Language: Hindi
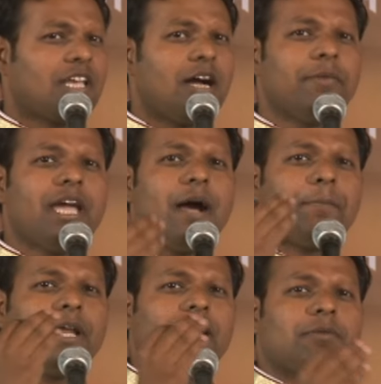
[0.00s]
हमें
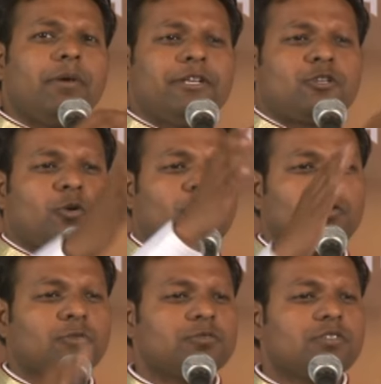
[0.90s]
आप नरक में भी छोड़
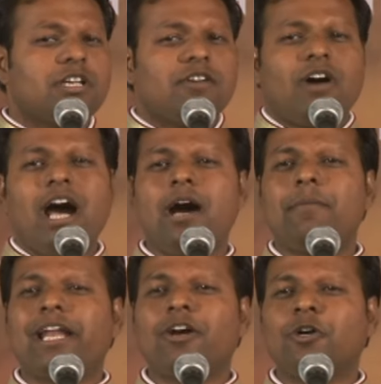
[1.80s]
दो वहां
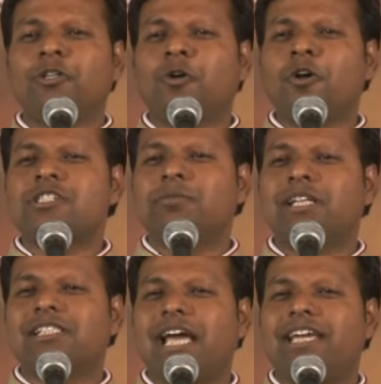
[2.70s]
हमारा कोई दोस्त
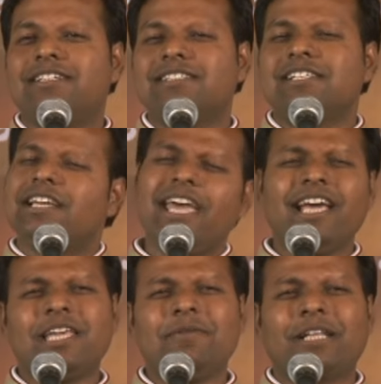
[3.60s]
मिल जाए
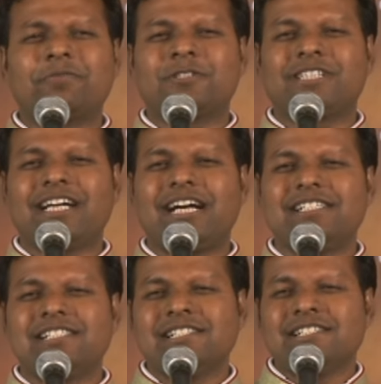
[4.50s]
एक ही बात पूछेगा
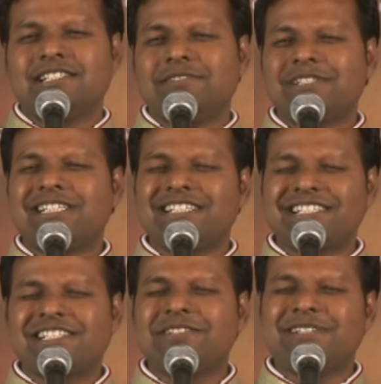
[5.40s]

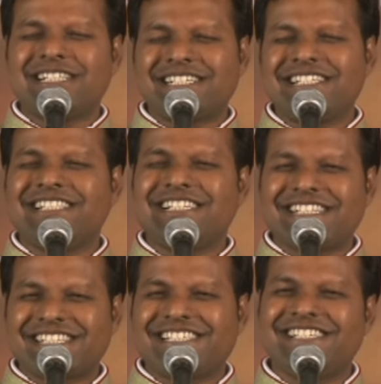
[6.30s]
यमराज की बेटी
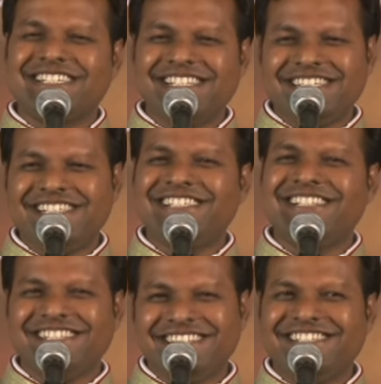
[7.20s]
देखी